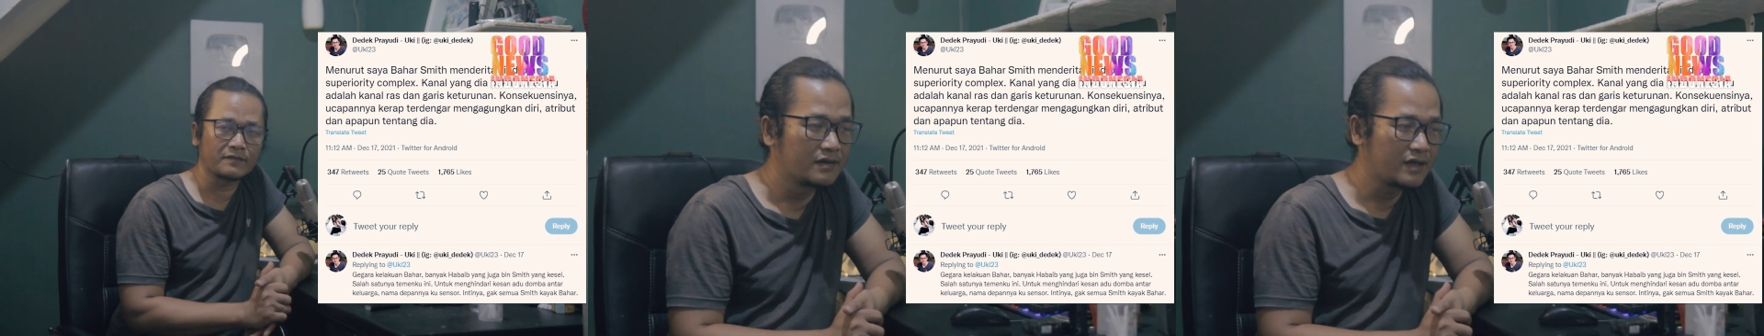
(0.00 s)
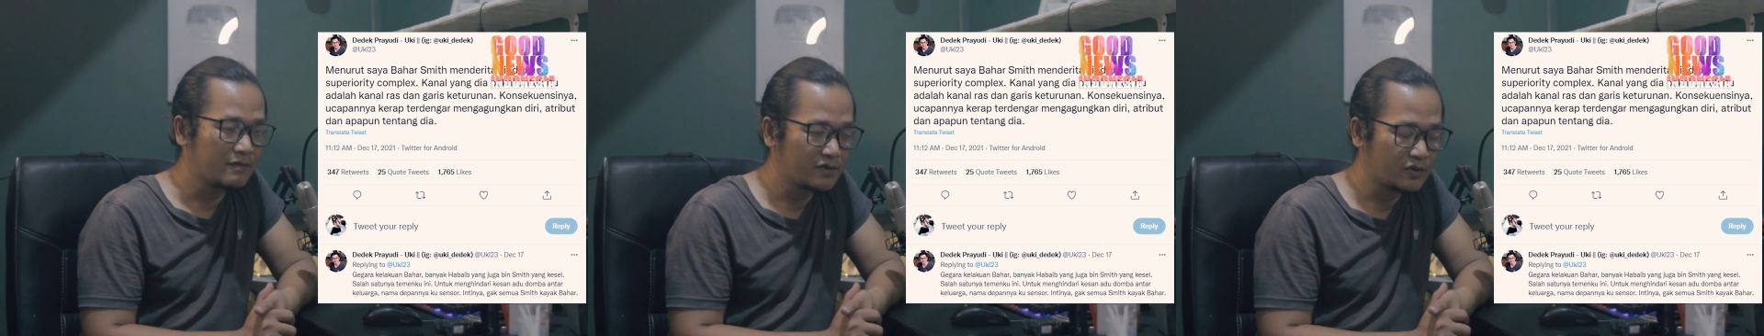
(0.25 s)

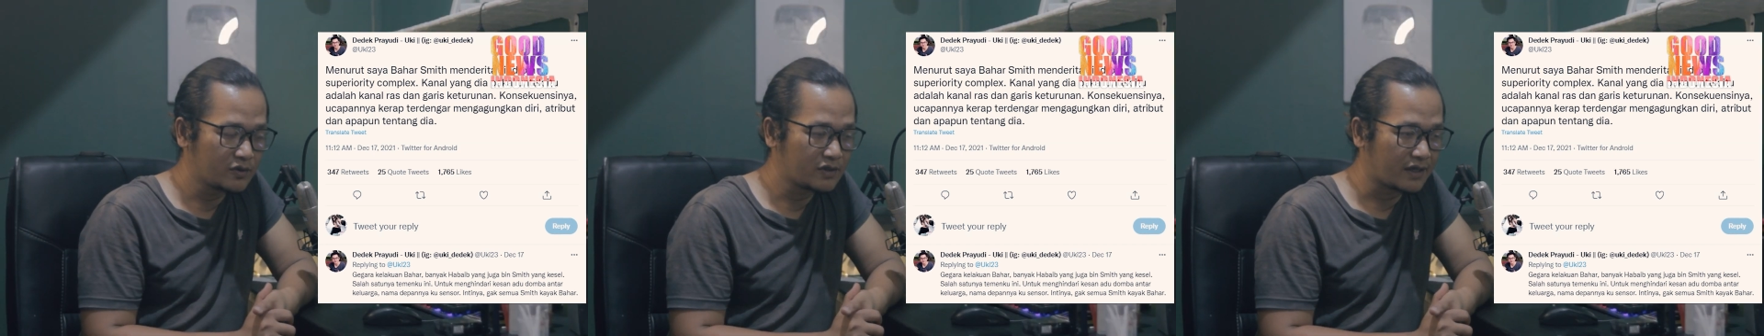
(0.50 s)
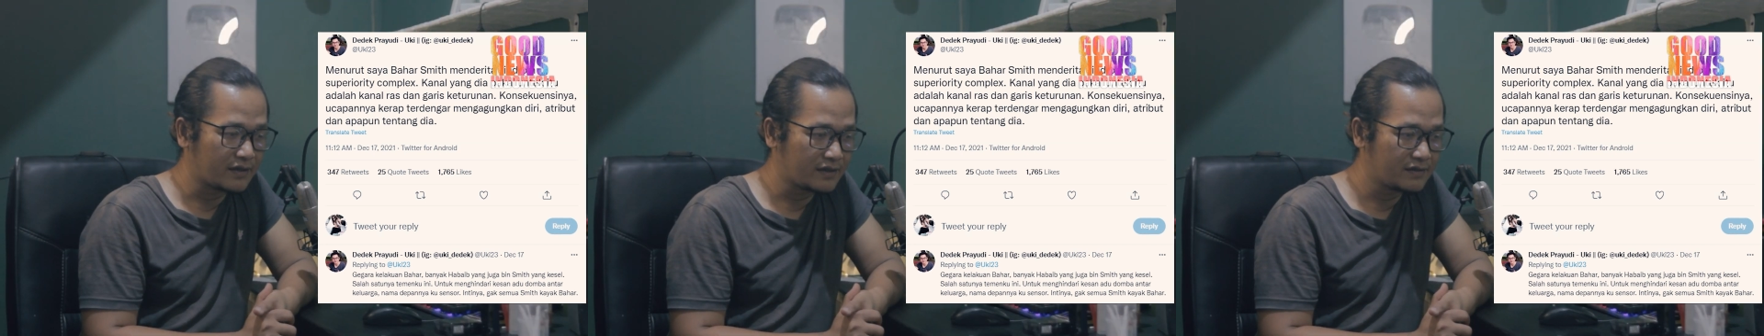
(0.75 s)
Ya menurut
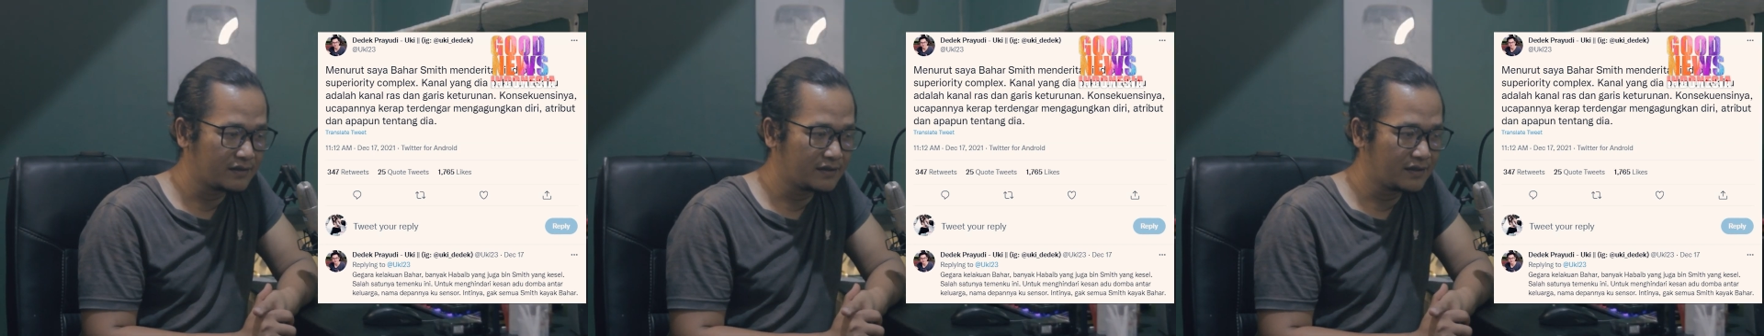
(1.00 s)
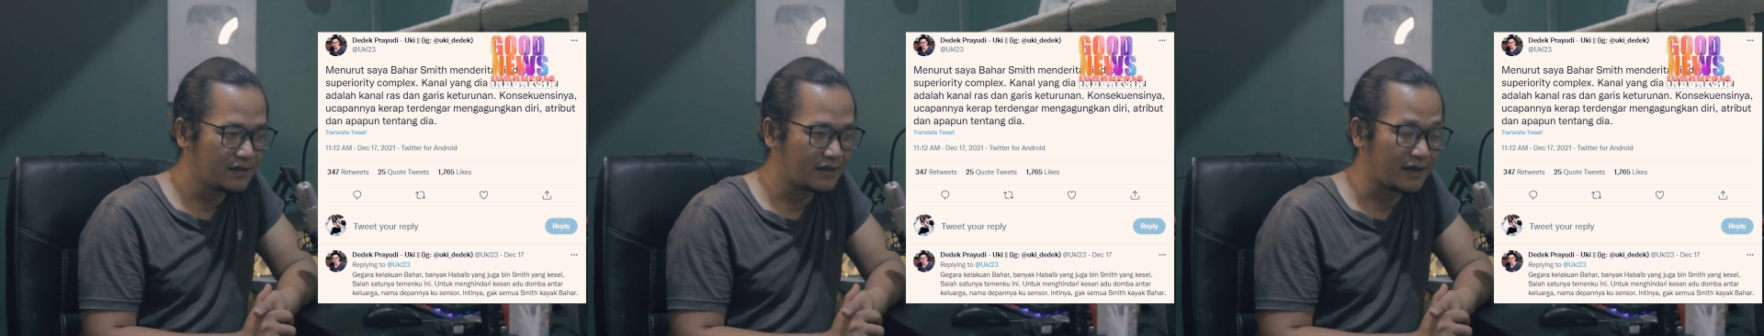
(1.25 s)
saya
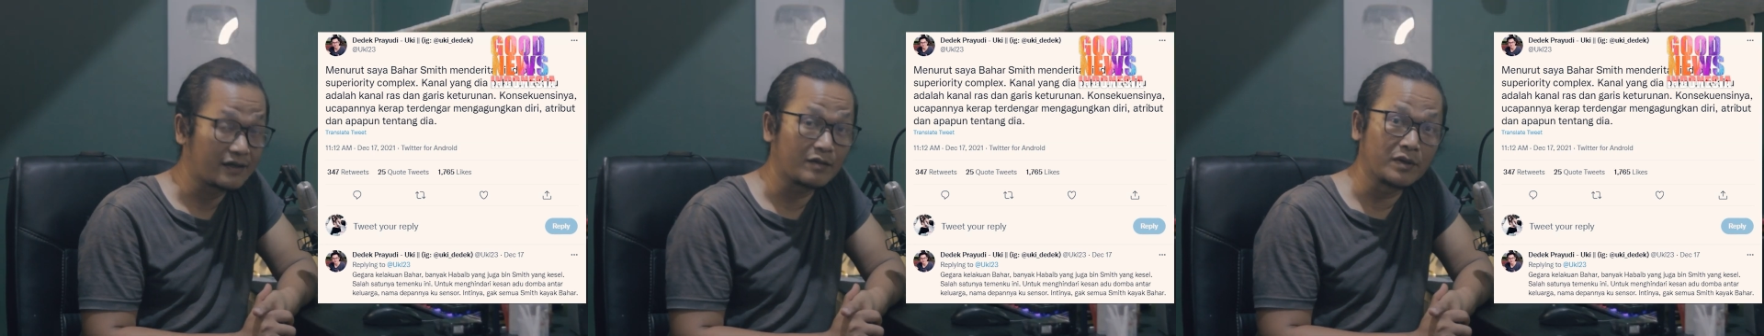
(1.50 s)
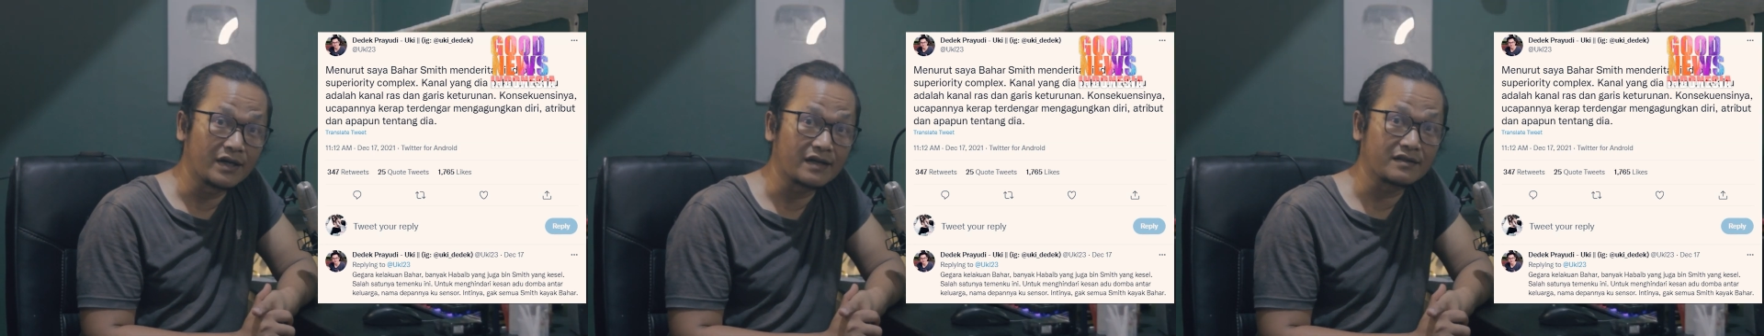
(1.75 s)
sih ada
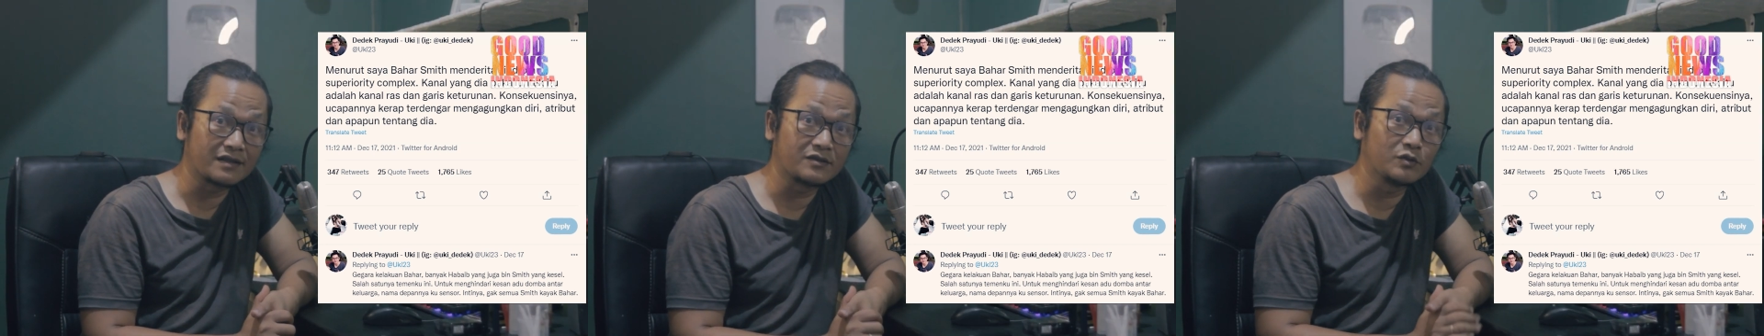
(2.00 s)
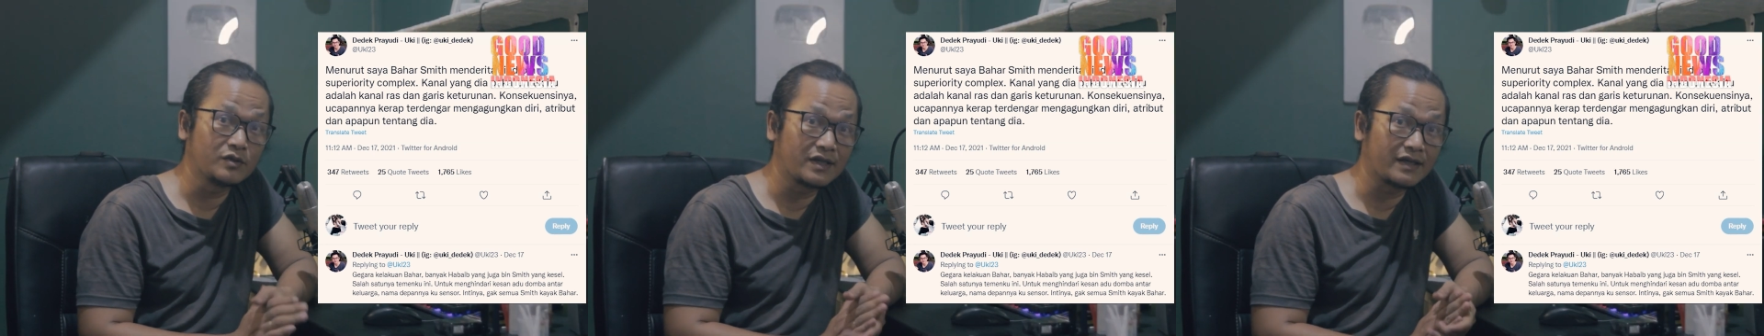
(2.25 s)
benarnya
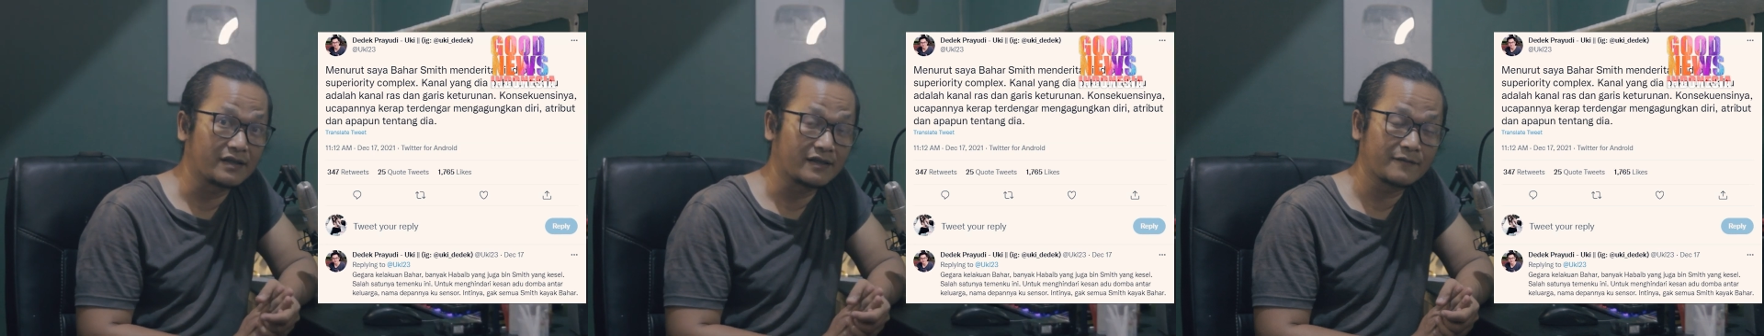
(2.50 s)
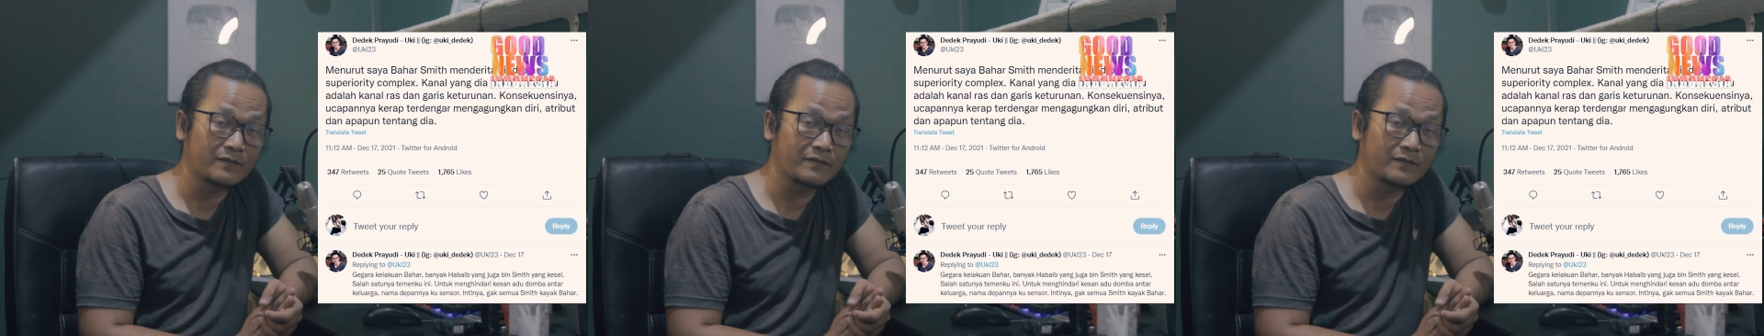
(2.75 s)
juga ya.